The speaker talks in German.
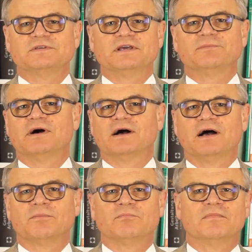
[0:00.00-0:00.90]
Thema
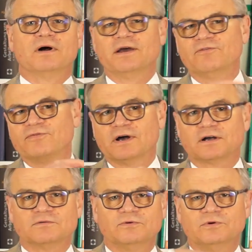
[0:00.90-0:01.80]
haben,
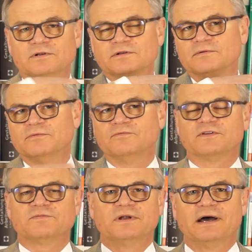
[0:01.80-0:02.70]
einfach unten
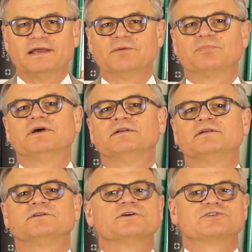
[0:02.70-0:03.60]
wird es wieder
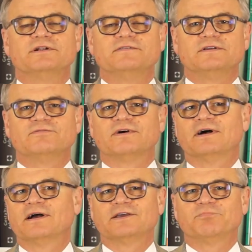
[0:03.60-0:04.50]
eingeblendet. Stellen Sie die
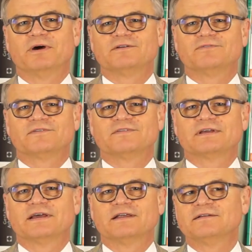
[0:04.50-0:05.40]
Fragen, ich beantworte
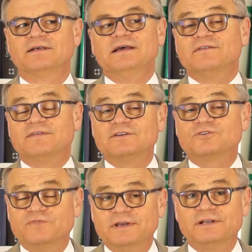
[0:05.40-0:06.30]
sie gern. Es sind
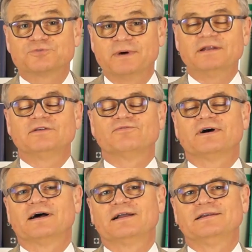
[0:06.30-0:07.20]
viele spannende
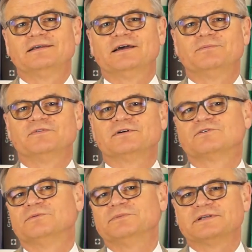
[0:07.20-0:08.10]
Fragen, die ja immer wieder
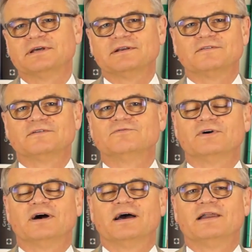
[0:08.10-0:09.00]
kommen. Ich denke, die sind
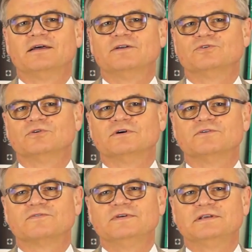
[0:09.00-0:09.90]
für alle
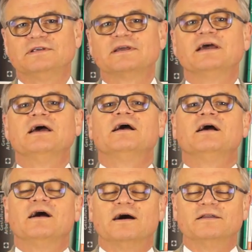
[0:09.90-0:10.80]
durchaus wichtig.
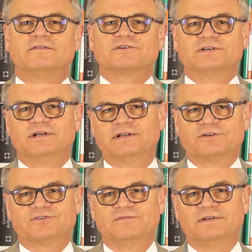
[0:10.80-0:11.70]
An dieser Stelle
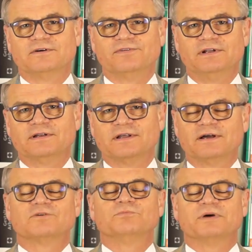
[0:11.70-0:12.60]
dann schon wieder vielen
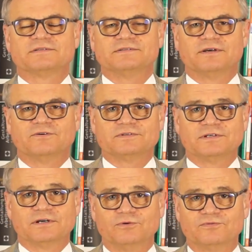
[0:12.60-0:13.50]
Dank und passen Sie auf
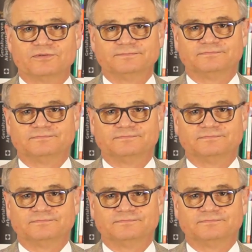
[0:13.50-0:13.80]
sich auf.